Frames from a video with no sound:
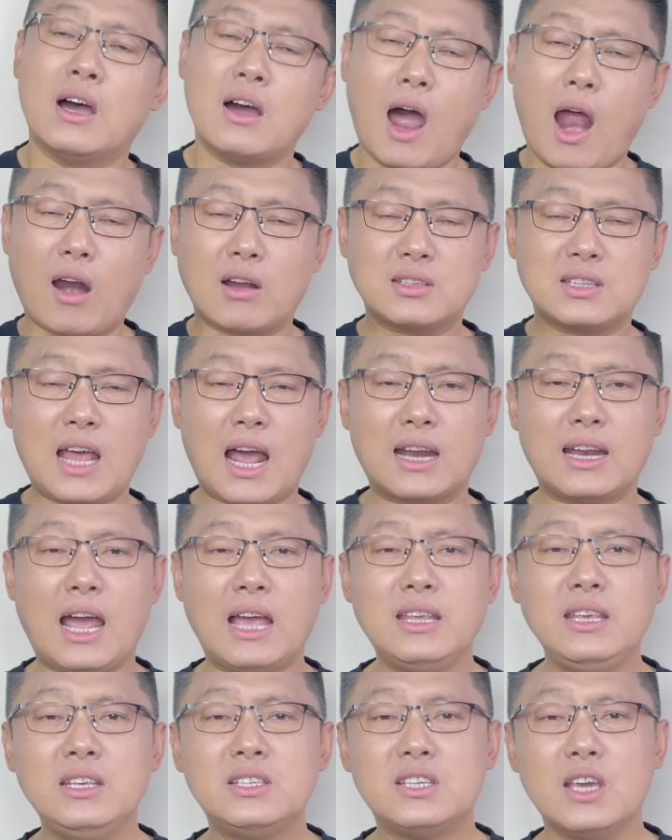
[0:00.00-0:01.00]
2次大
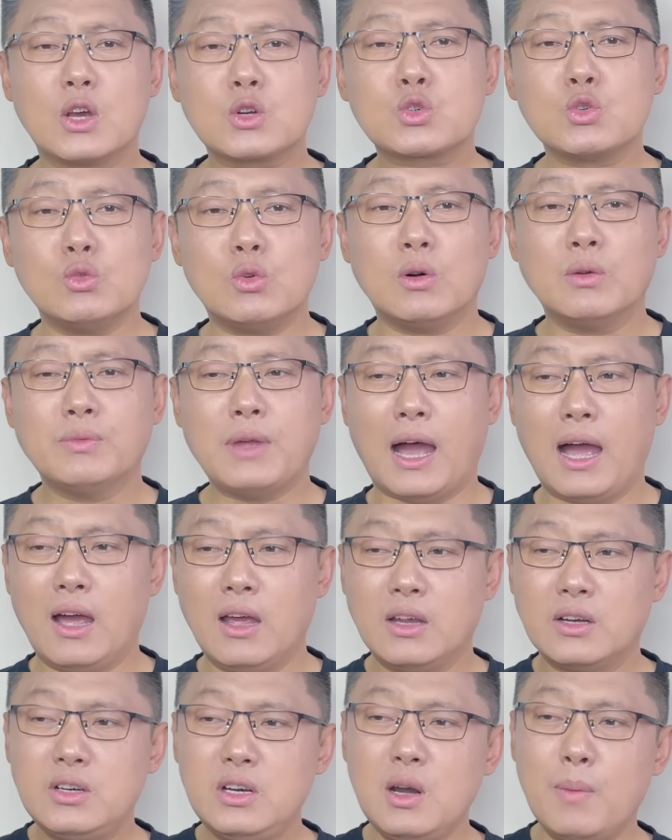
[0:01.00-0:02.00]
战一结束，
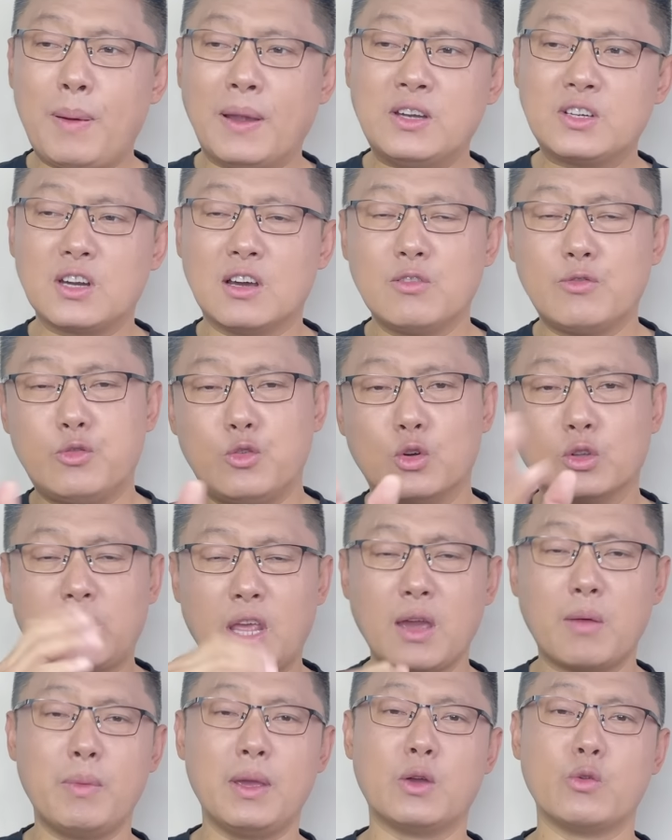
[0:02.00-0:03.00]
啊，日本政府
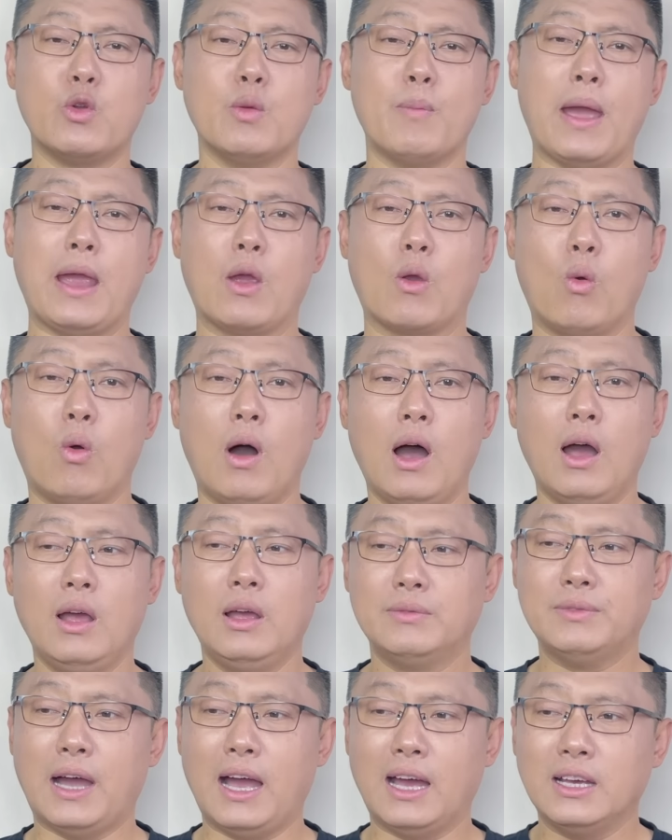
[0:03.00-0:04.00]
听命于美国，
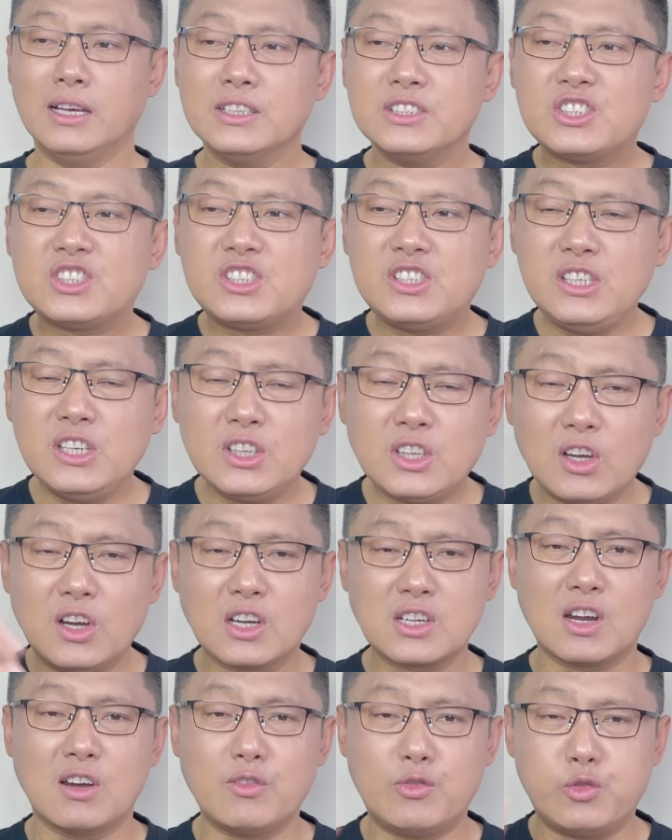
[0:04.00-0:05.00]
啊，西
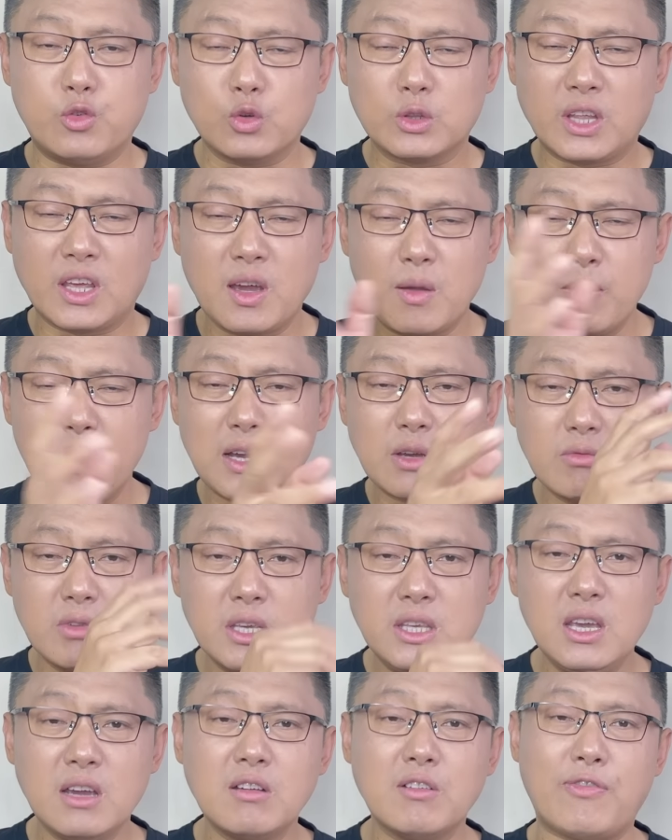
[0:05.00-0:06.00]
德政府听命
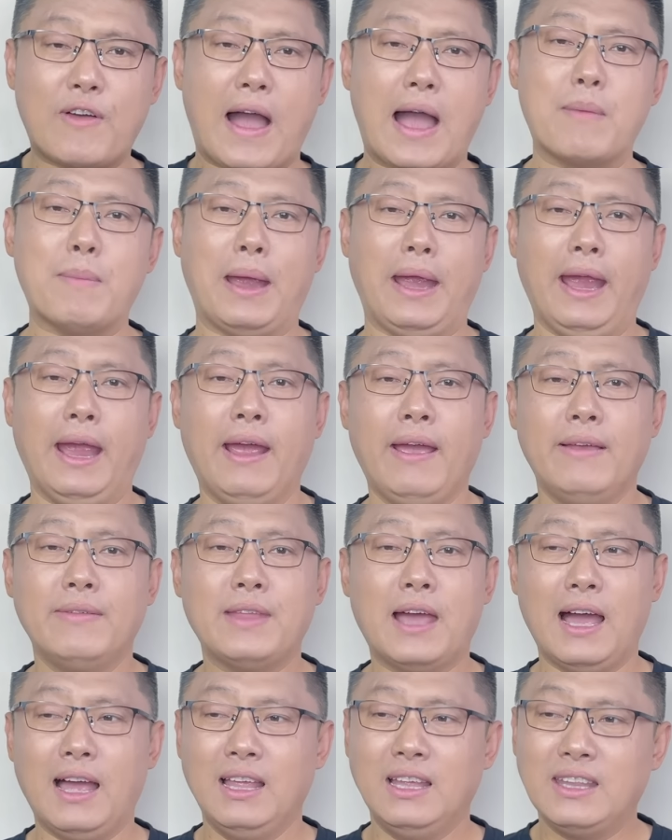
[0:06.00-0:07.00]
于英法美，
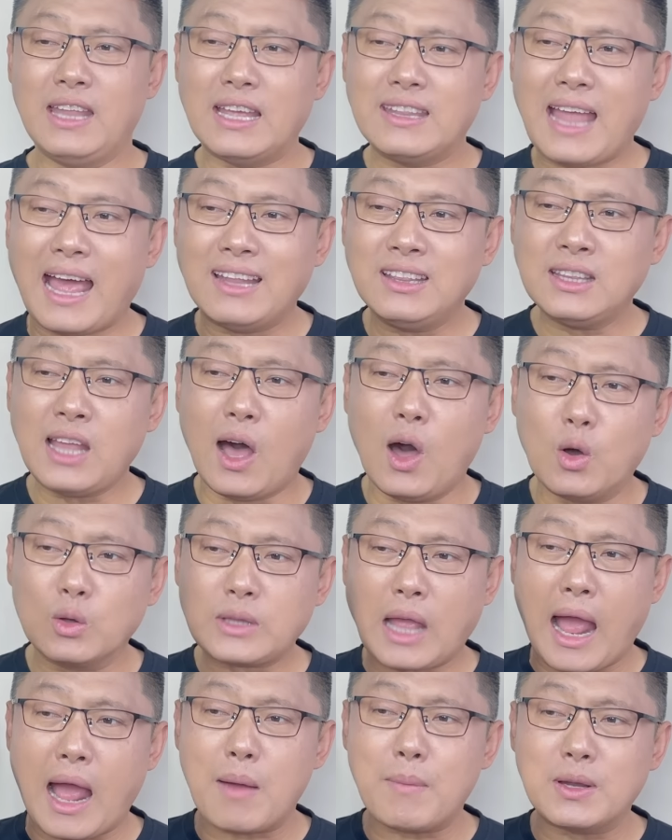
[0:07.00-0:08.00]
啊，那难道
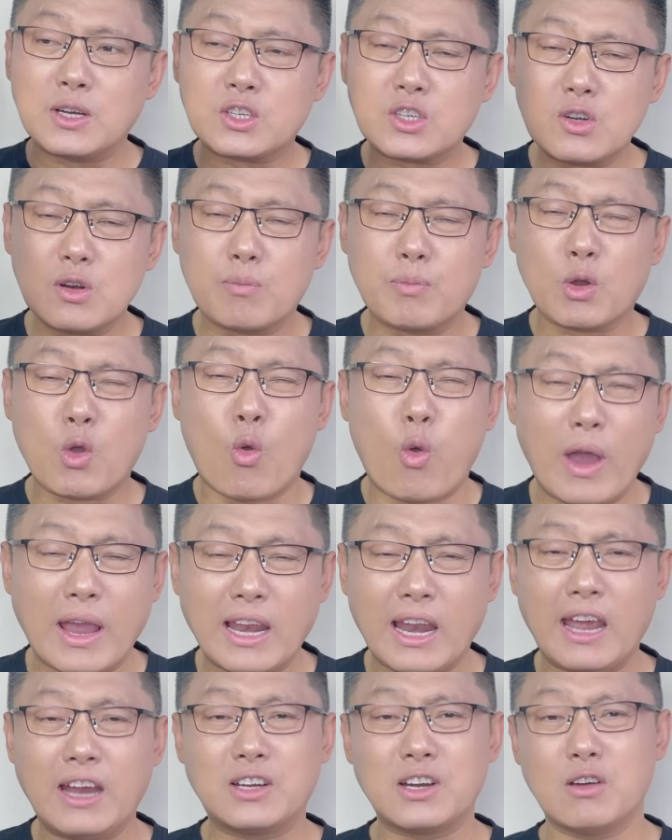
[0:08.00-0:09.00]
他们是
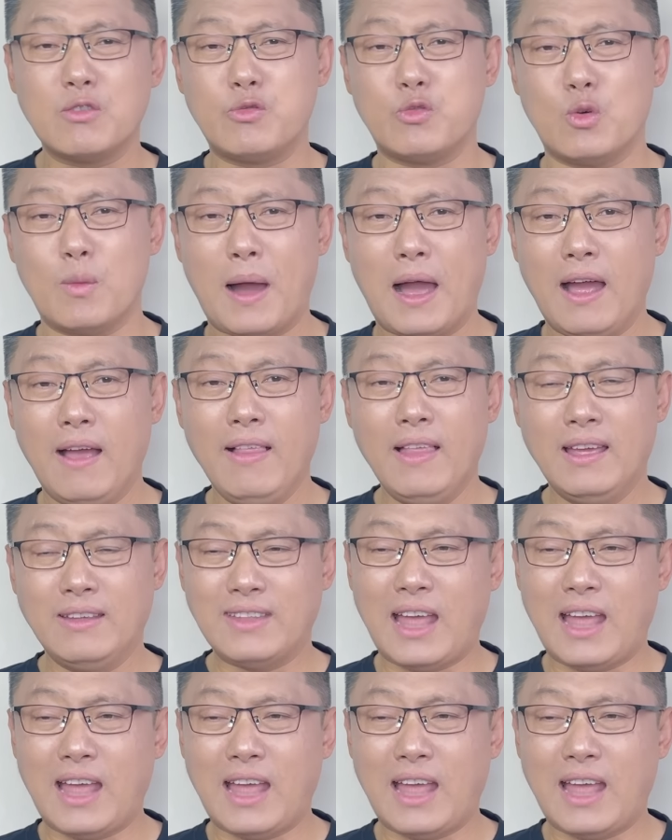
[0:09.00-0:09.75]
傀儡政府吗？